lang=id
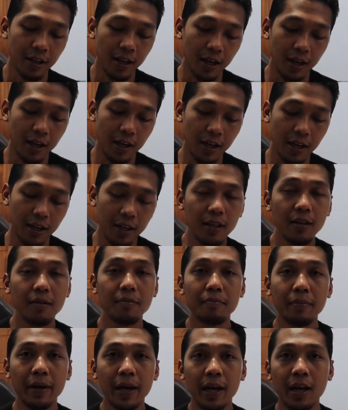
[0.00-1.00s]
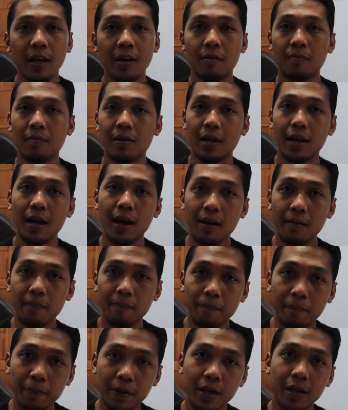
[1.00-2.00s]
Ada email, nomor
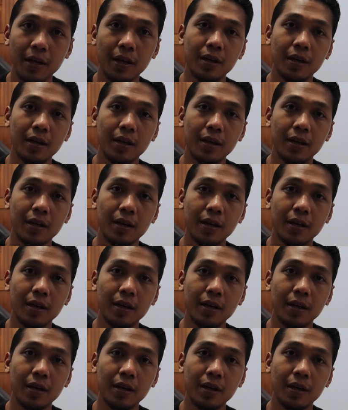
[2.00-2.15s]
HP,